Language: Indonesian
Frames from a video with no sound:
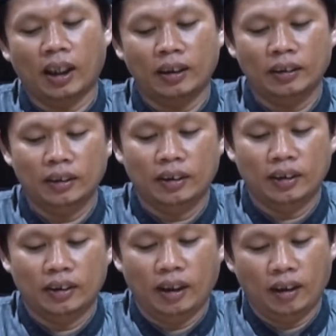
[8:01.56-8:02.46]
ah,
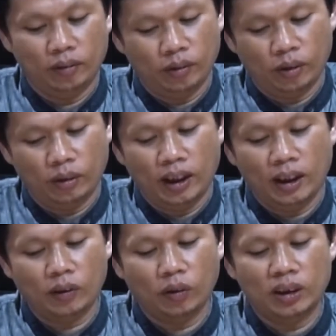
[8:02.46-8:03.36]
Allah.
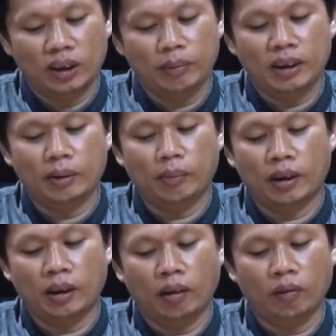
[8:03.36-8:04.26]
Al-Qadimi di
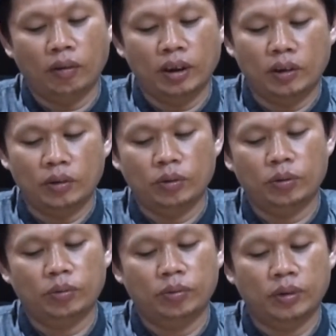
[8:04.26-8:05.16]
mana Allah
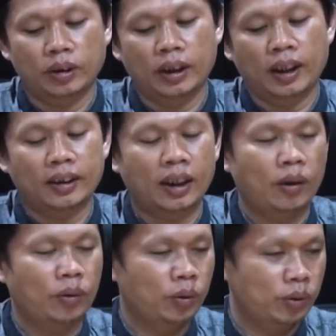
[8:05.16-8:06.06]
itu yang
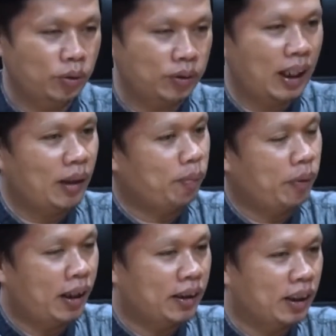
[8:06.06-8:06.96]
dahulu
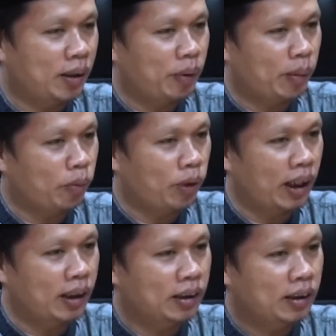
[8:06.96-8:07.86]
tanpa ada
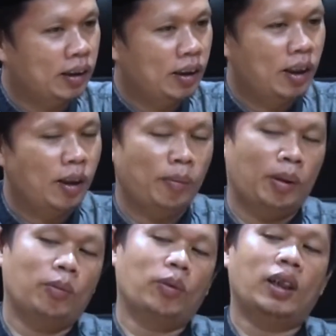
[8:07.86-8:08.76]
permulaan
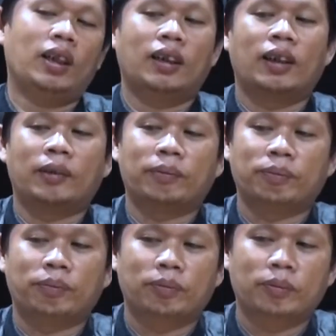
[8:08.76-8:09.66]
permulaan
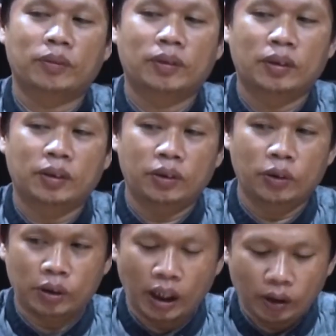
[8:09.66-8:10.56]

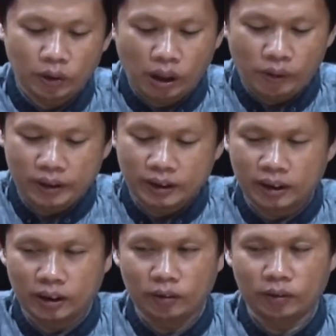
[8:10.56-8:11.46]
juga ya kaya awe
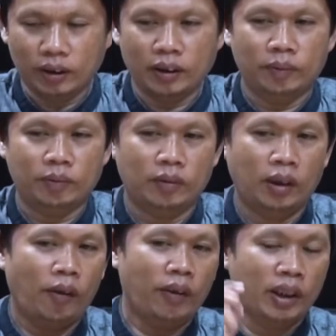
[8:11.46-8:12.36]
dhewe
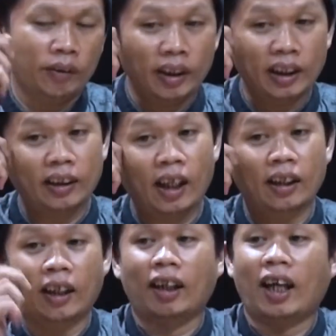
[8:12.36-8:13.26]
awe ini
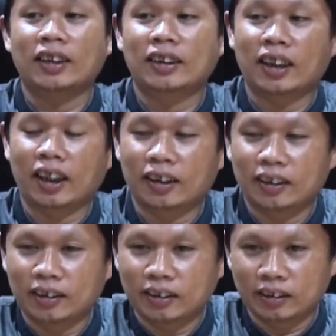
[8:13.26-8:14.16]
tanggal lahire
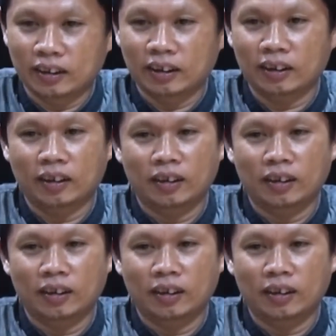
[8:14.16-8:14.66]
nggih